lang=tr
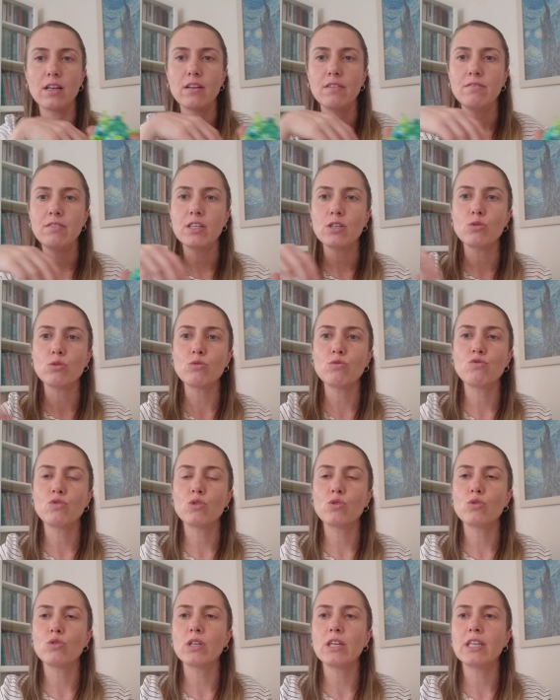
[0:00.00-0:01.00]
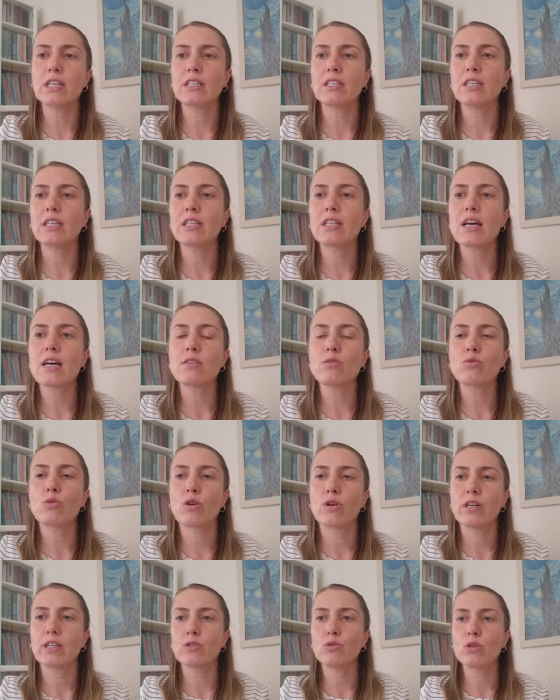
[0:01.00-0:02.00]
Virüs vücuda girdikten
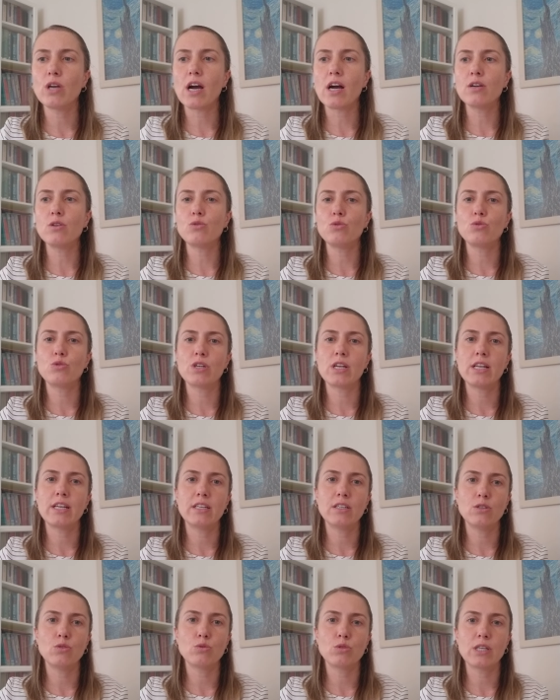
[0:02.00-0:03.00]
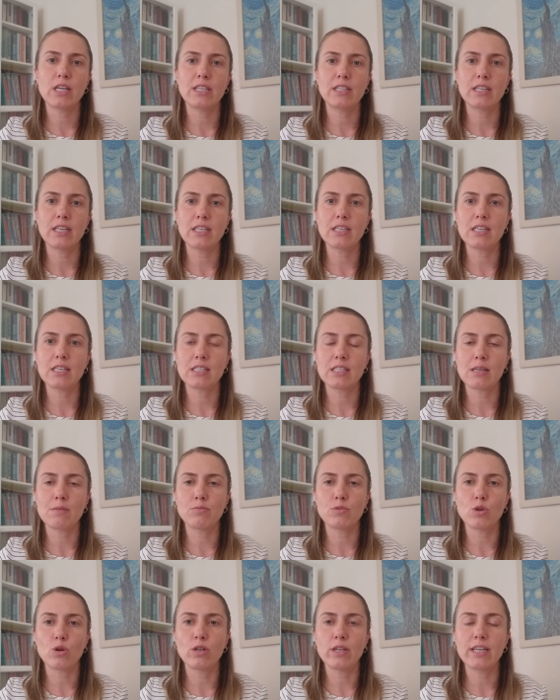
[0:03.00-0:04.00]
sonra duyarlı hücrelerin yüzeyindeki
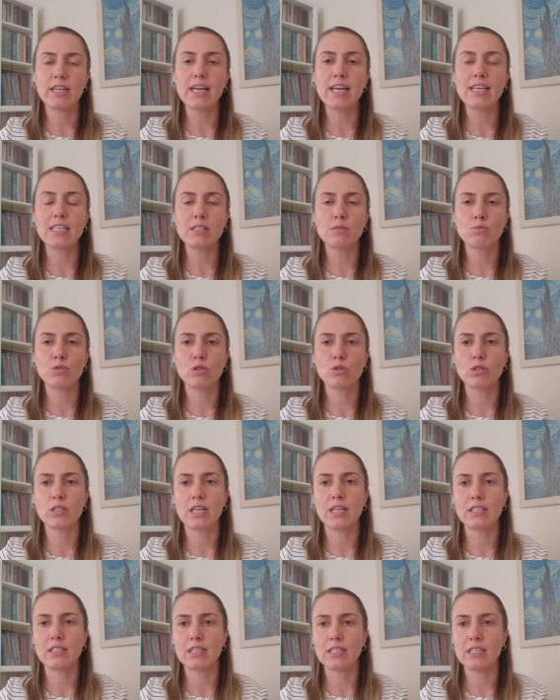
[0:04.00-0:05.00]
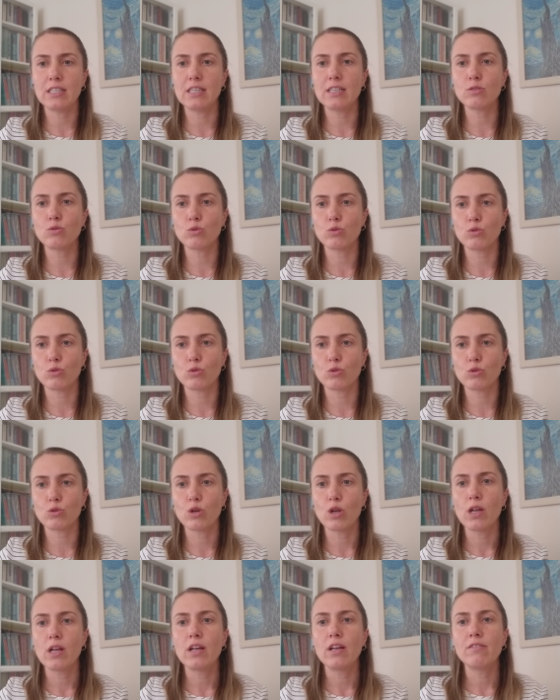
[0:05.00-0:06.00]
reseptörlere S proteinleriyle tutunur.
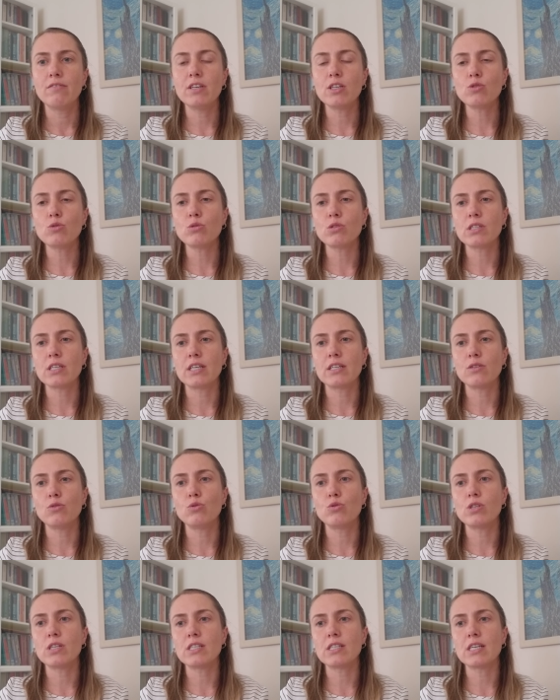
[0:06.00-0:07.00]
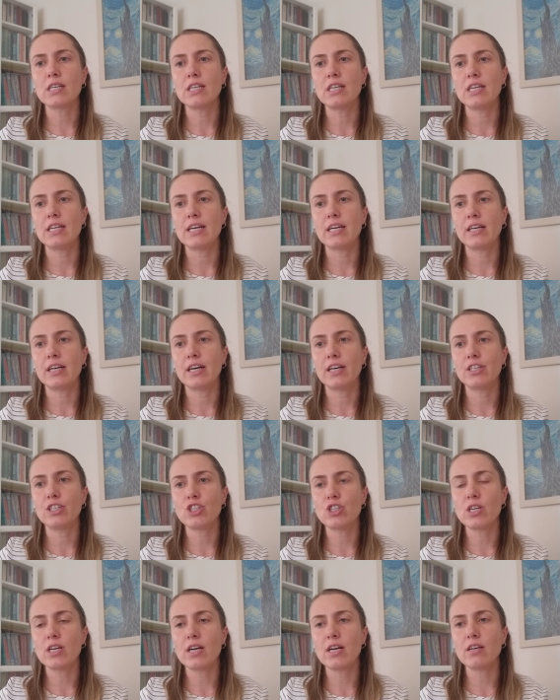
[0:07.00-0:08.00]
Virüs zarı hücre zarı ile
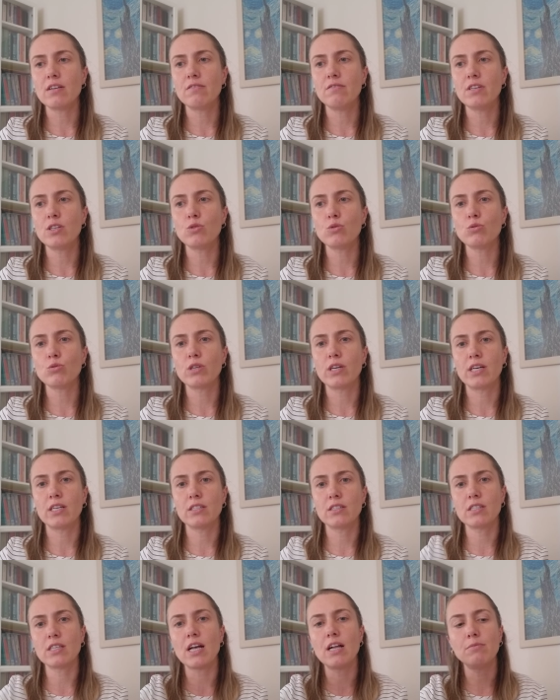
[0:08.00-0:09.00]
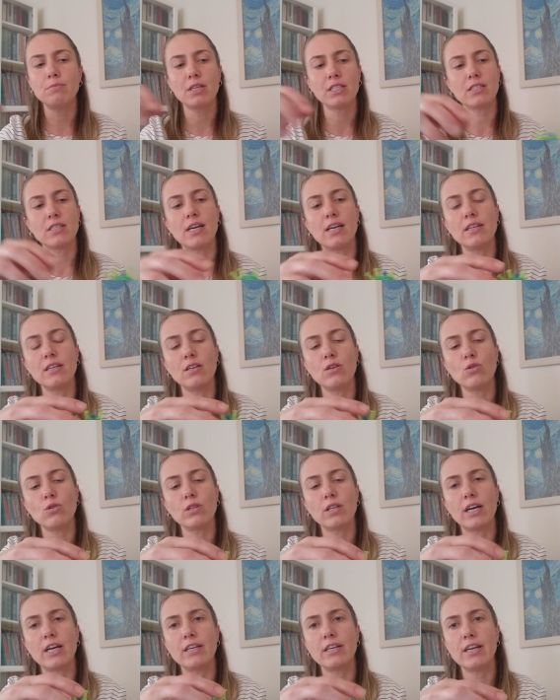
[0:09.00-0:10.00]
kaynaşarak virüs kalıtsal materyali
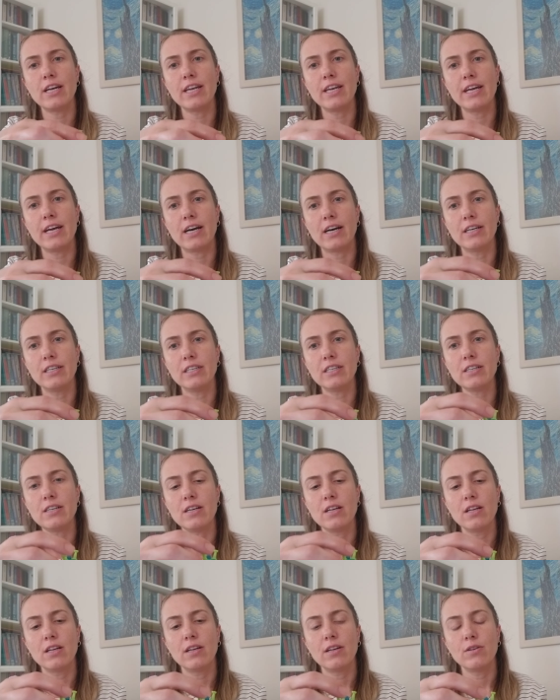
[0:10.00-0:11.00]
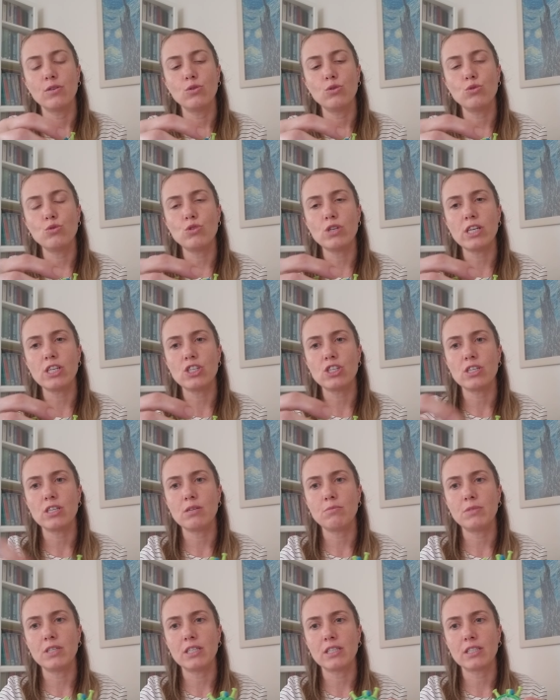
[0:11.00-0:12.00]
olan RNA'yı hücre
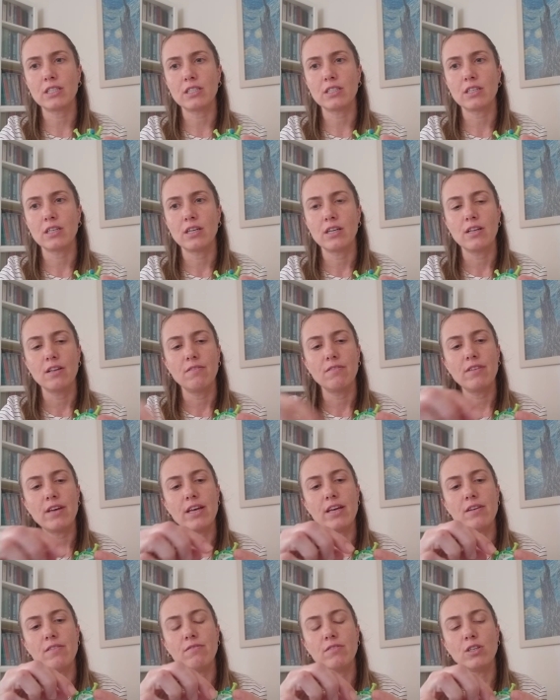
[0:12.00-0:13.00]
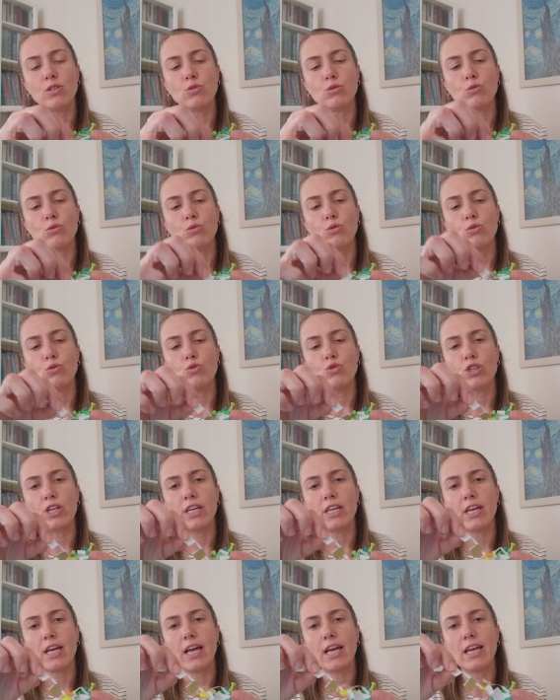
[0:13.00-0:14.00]
içine bırakır ve virüs
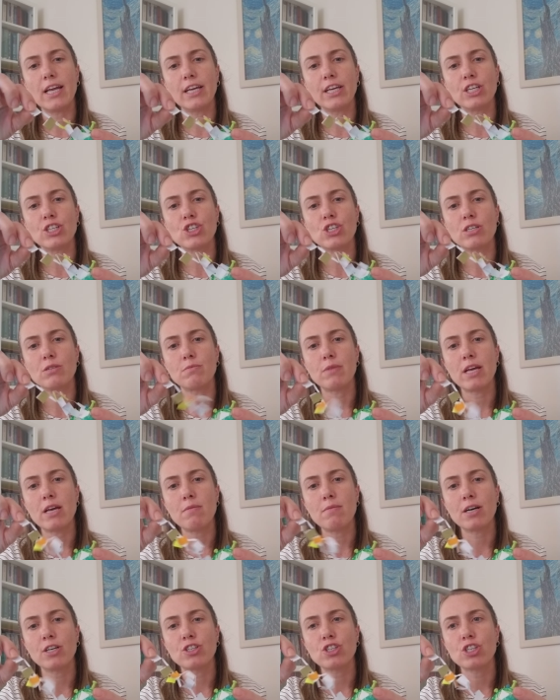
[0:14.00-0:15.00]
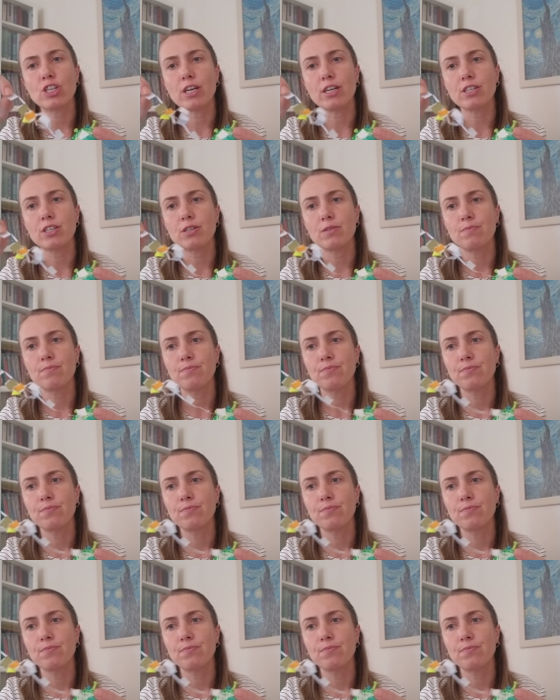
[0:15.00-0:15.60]
hücreyi ele geçirmeye başlar.